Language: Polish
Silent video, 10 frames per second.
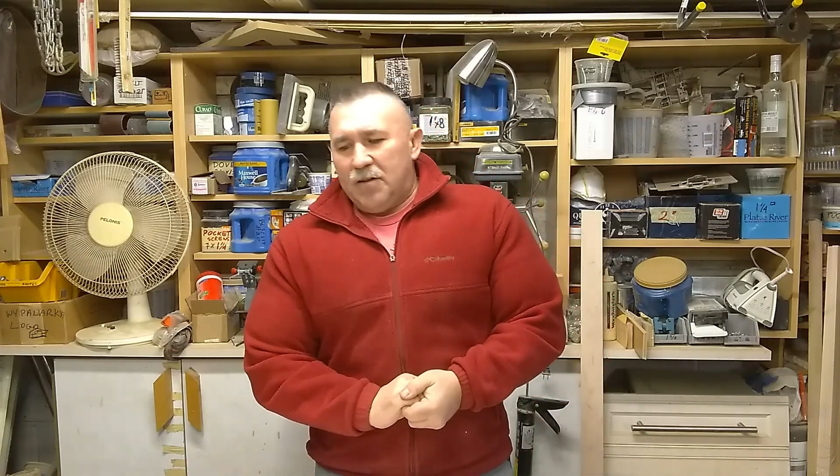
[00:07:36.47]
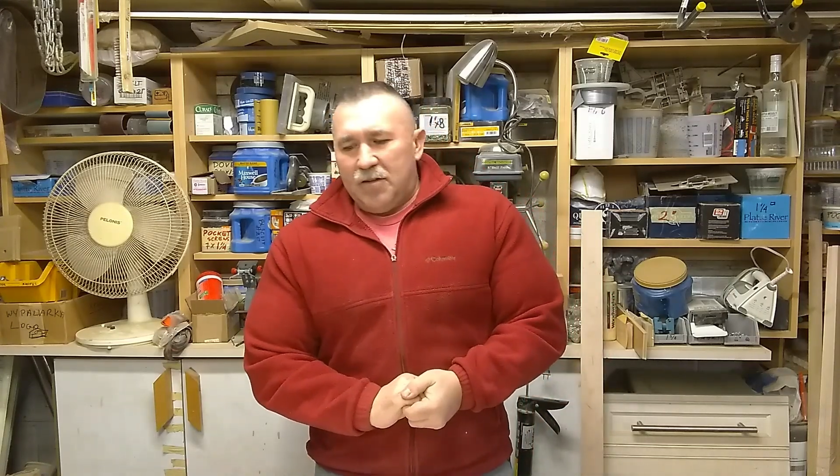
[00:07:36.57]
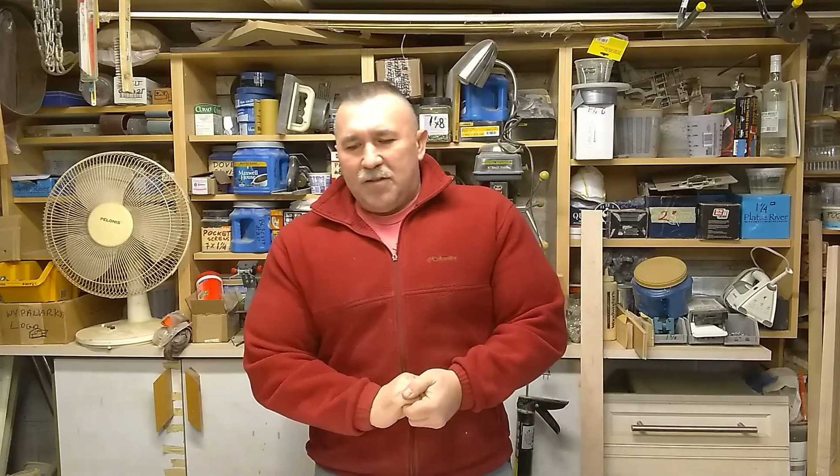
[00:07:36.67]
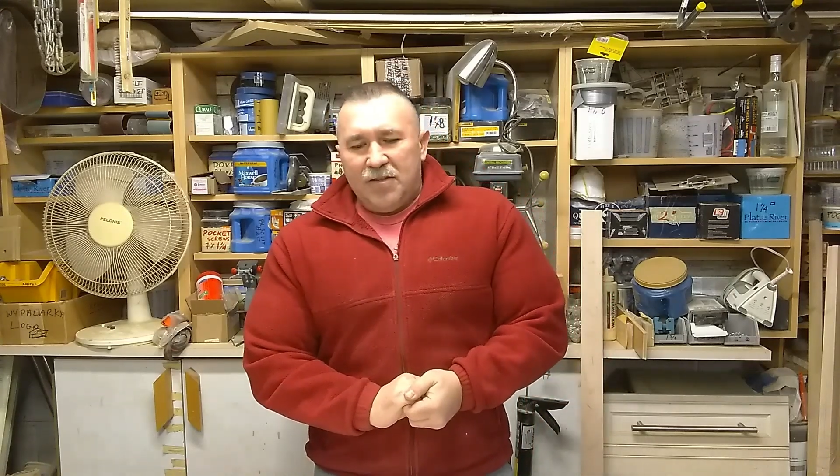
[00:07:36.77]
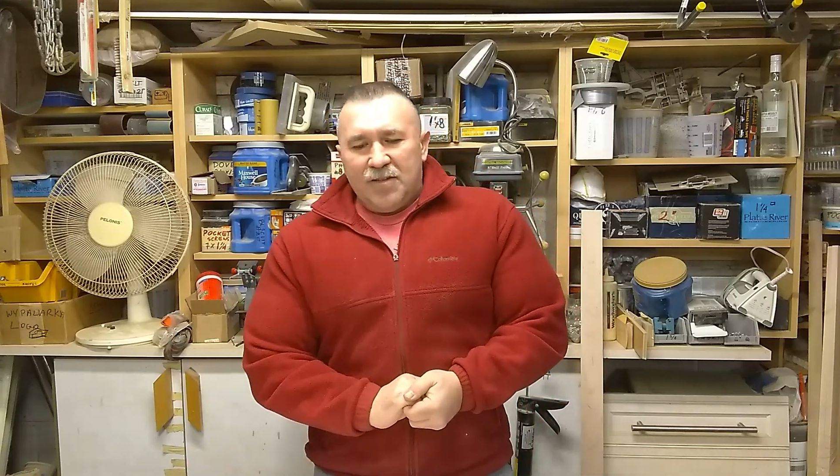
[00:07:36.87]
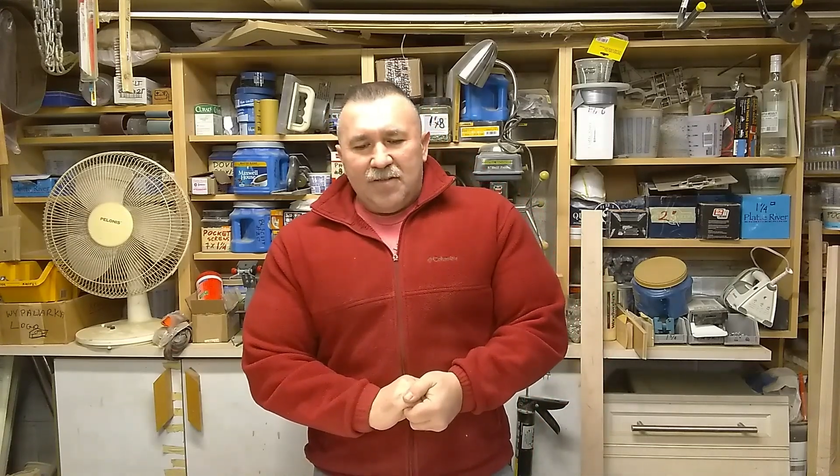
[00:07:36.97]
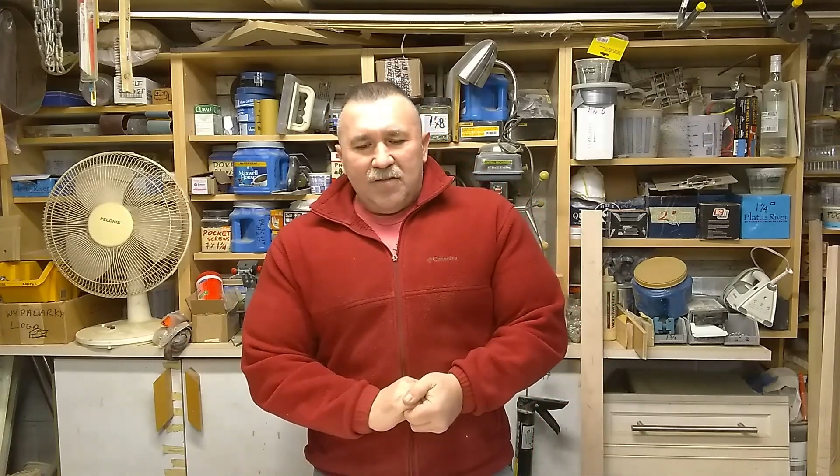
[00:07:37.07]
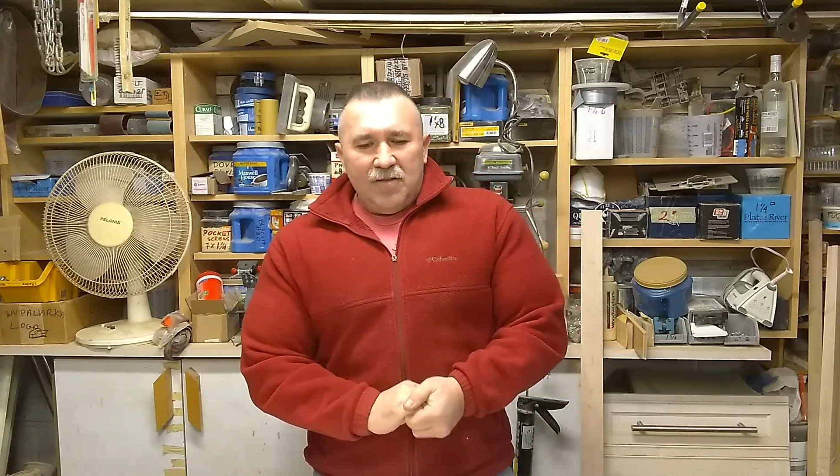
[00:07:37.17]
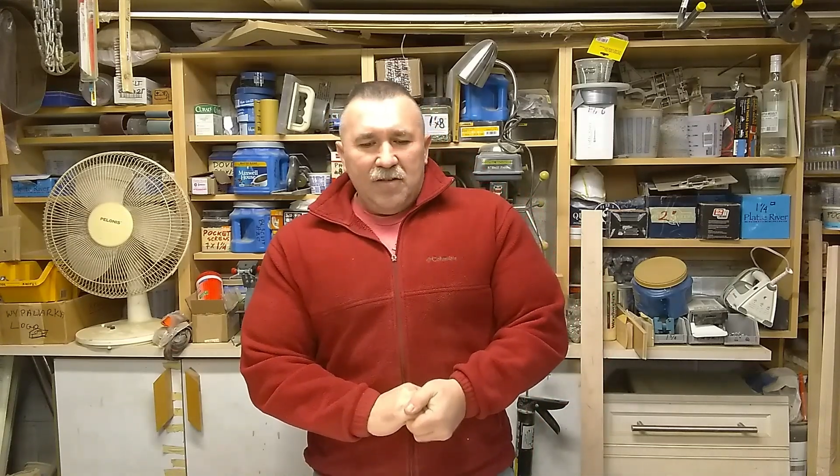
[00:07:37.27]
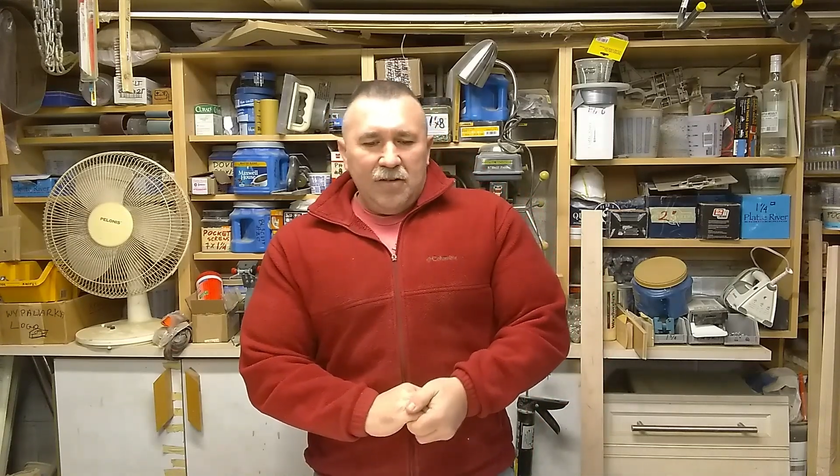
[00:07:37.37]
z,
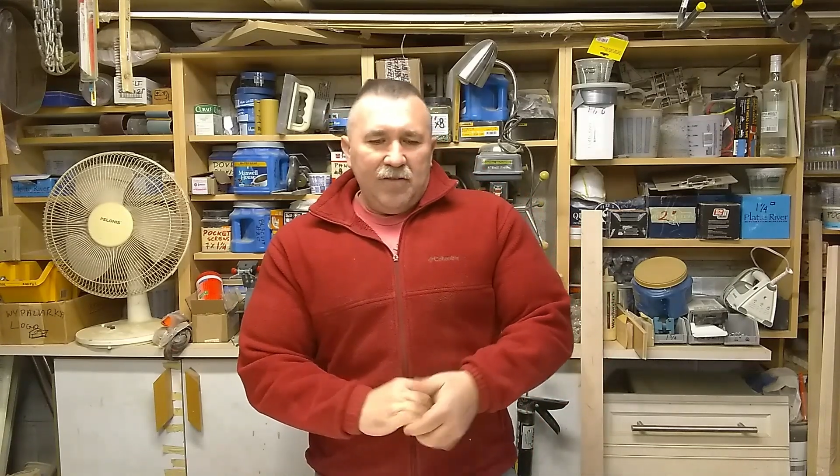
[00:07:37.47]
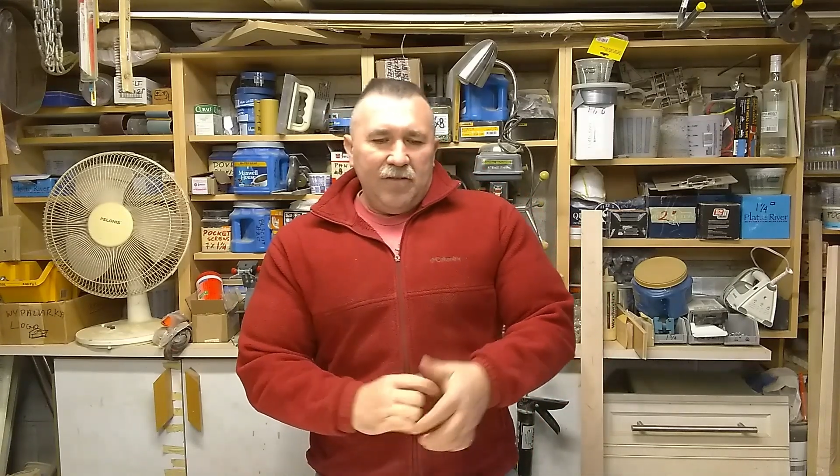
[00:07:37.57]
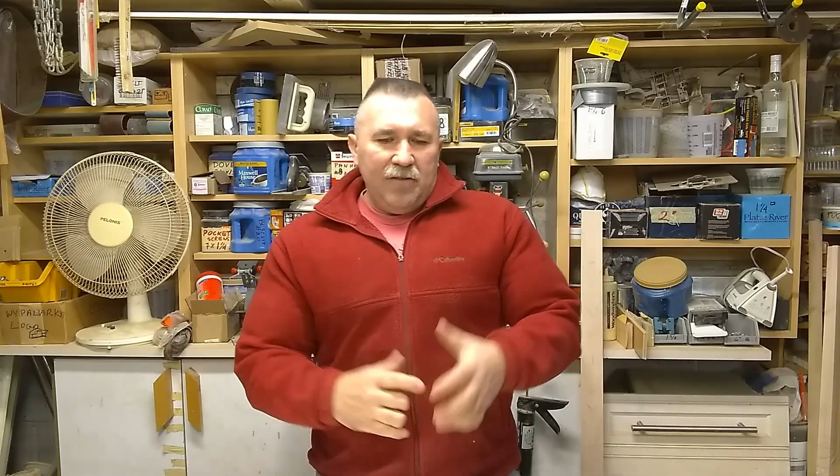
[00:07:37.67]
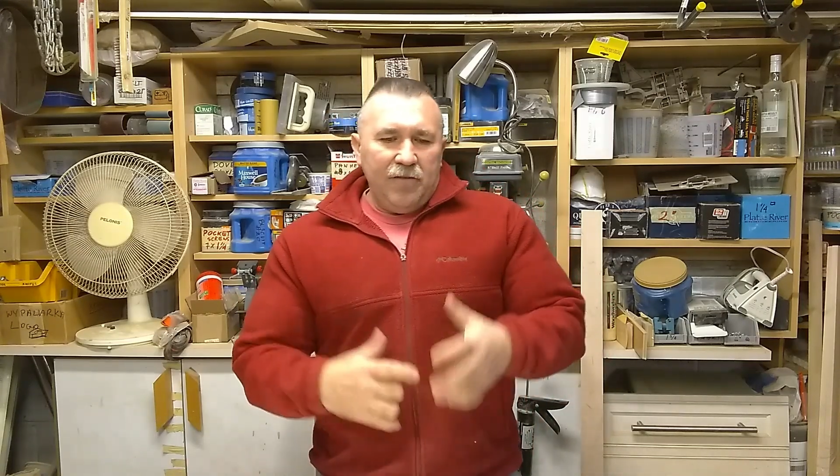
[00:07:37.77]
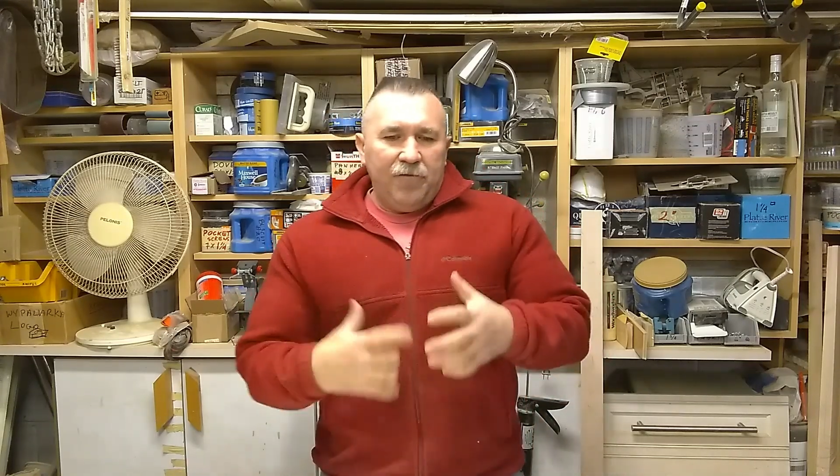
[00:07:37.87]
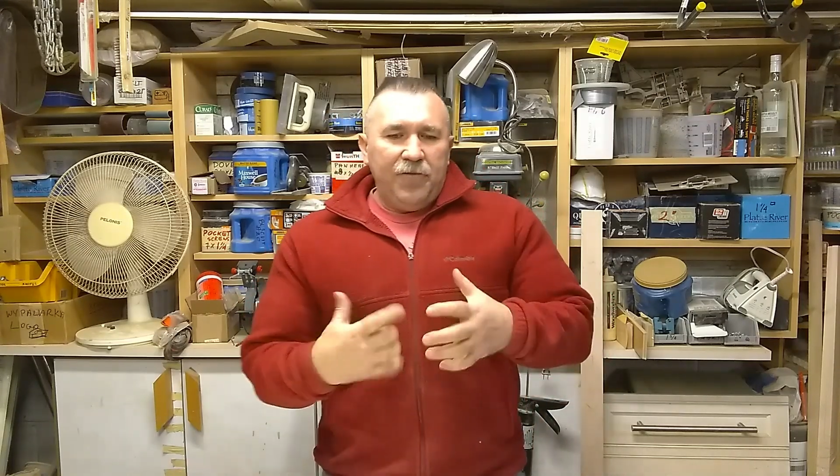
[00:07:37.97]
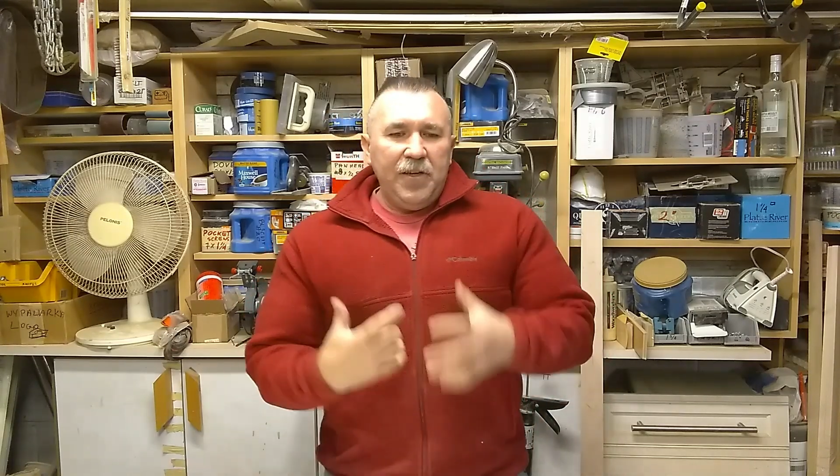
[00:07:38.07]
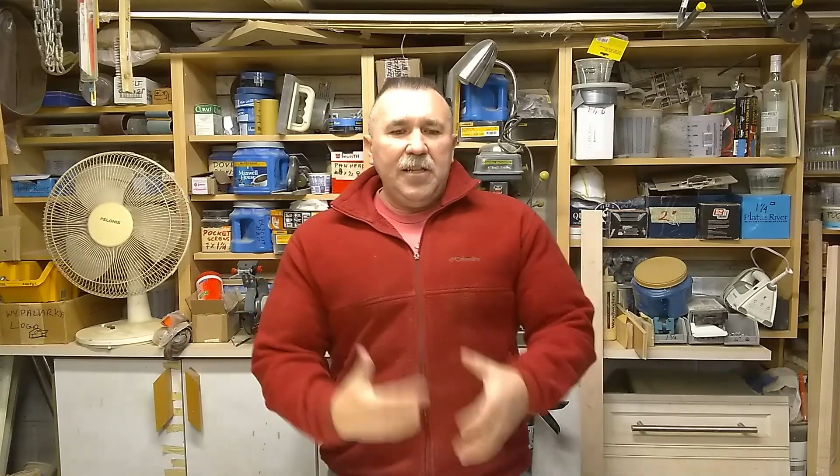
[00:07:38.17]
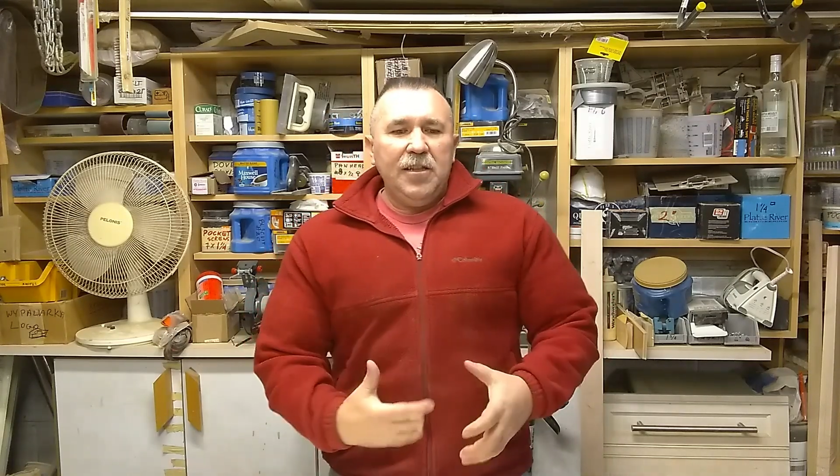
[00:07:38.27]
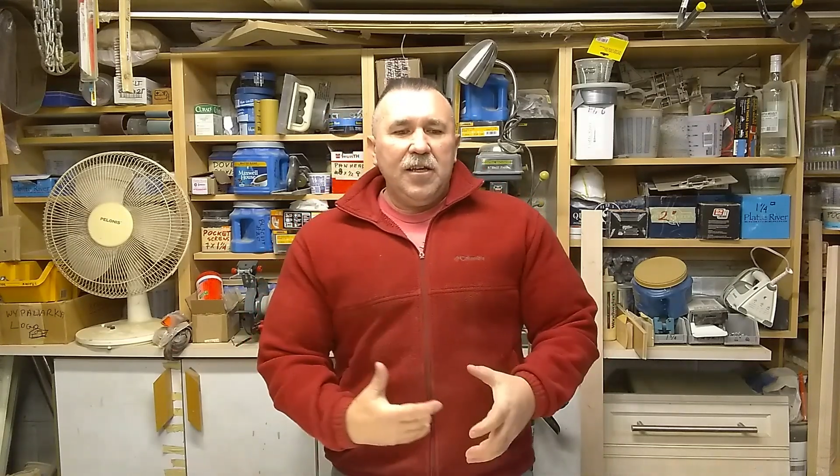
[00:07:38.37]
w
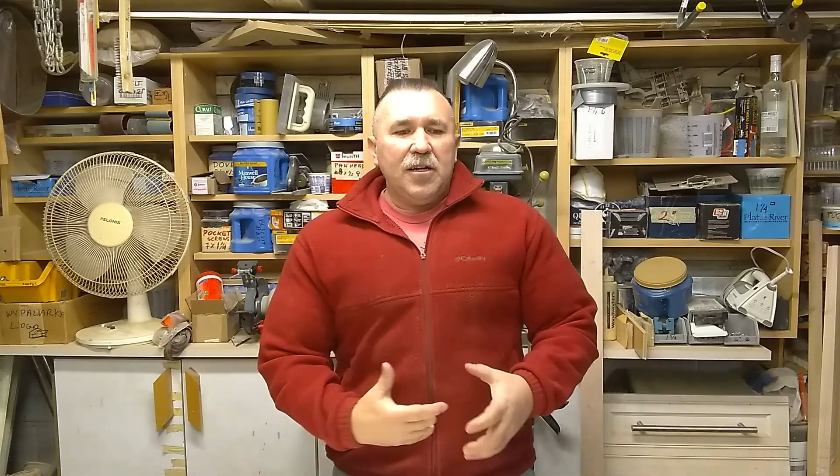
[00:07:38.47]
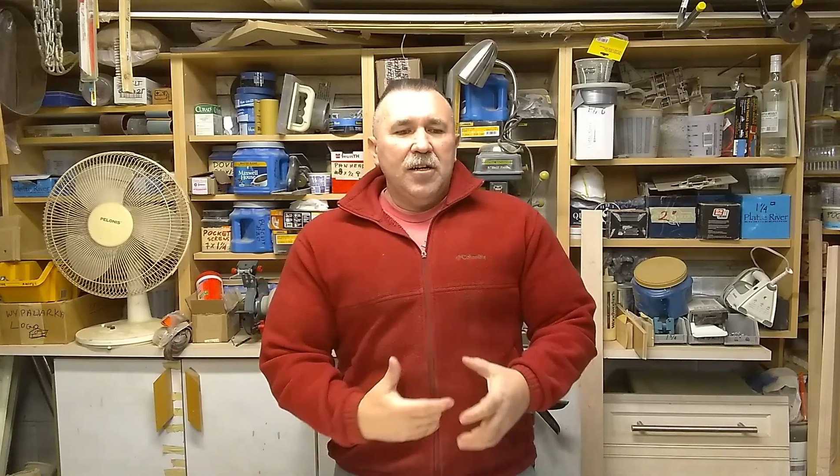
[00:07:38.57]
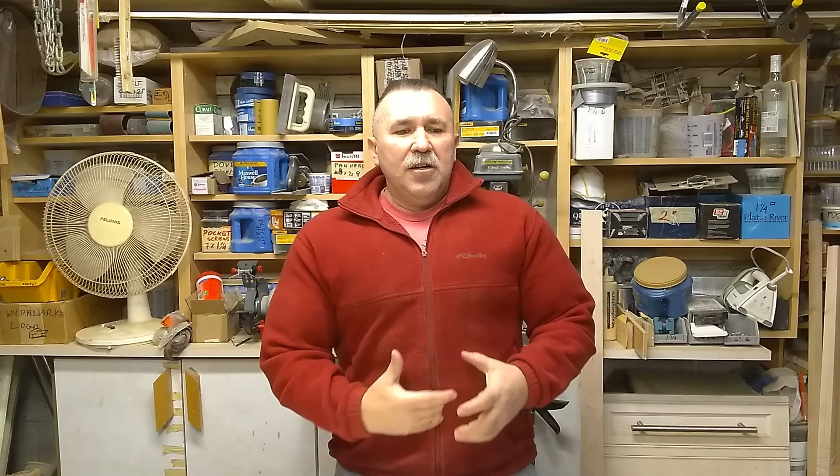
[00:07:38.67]
innych